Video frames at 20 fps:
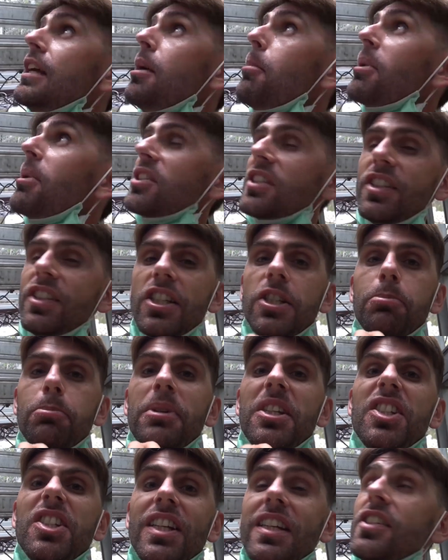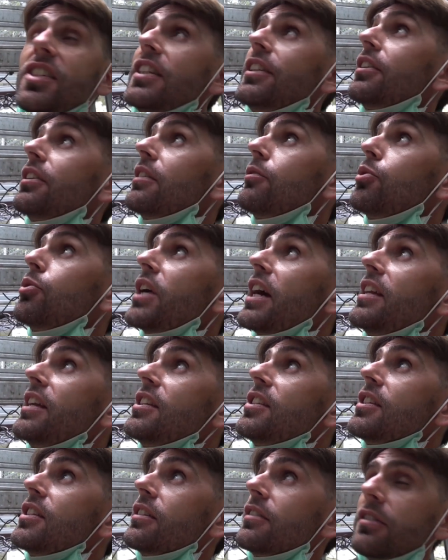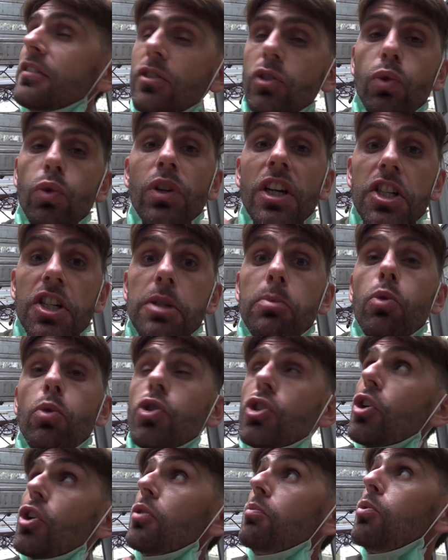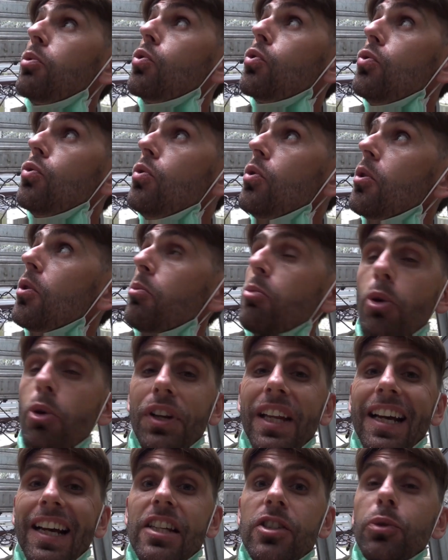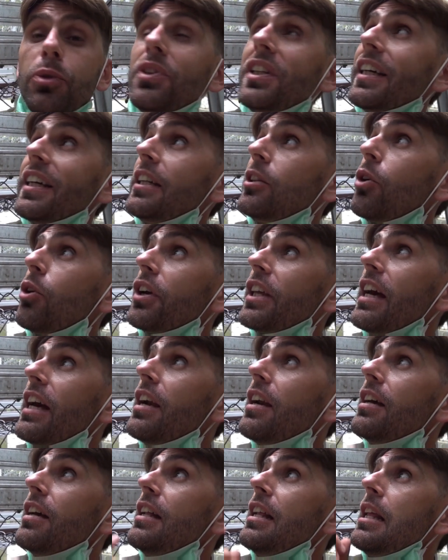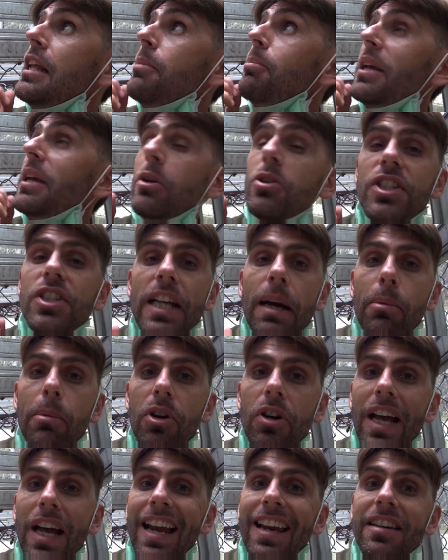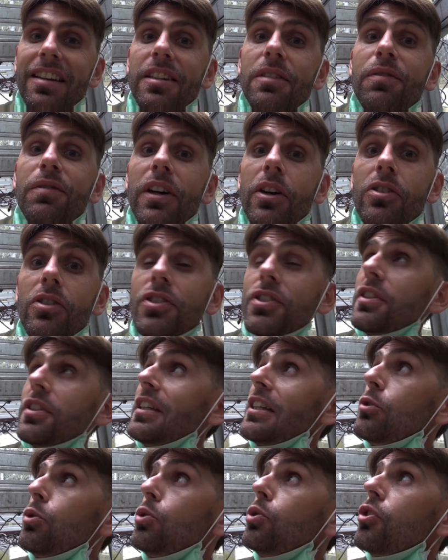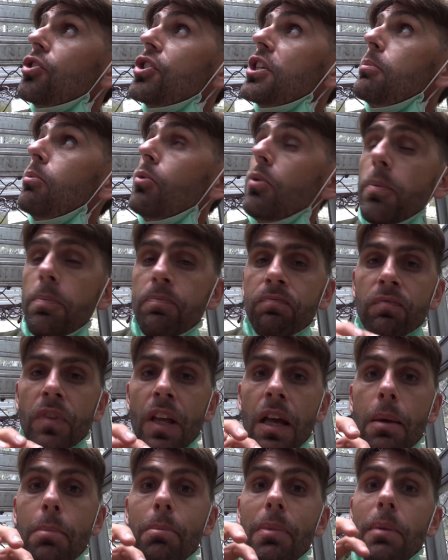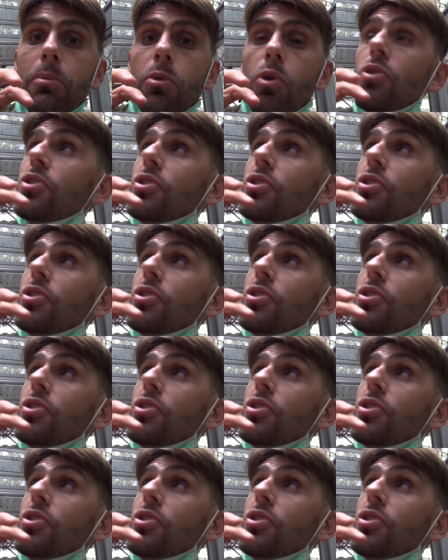parce que c'est spécialisé dans les vocalises. Tous les gibbons chantent beaucoup pour des raisons territoriales, mais le siaman, à la différence des autres gibbons, même au